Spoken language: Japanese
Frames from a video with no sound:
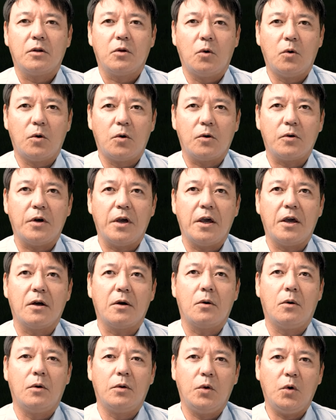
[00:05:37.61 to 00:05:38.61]
登録
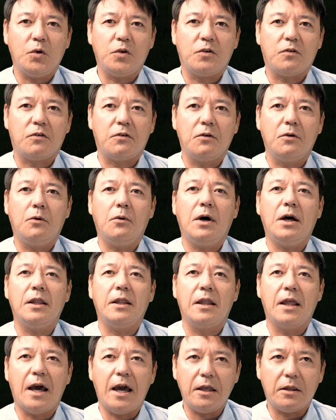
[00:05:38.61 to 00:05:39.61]
変更の必要
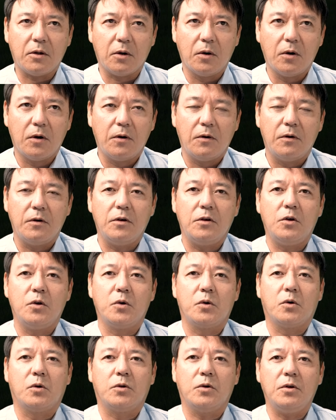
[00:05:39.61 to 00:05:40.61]
はないとい
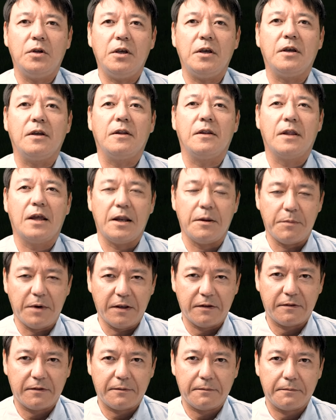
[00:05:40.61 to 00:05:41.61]
うことになり
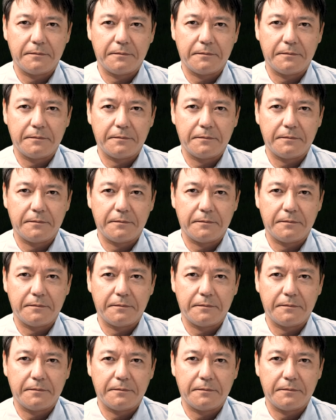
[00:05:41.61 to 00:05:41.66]
ます。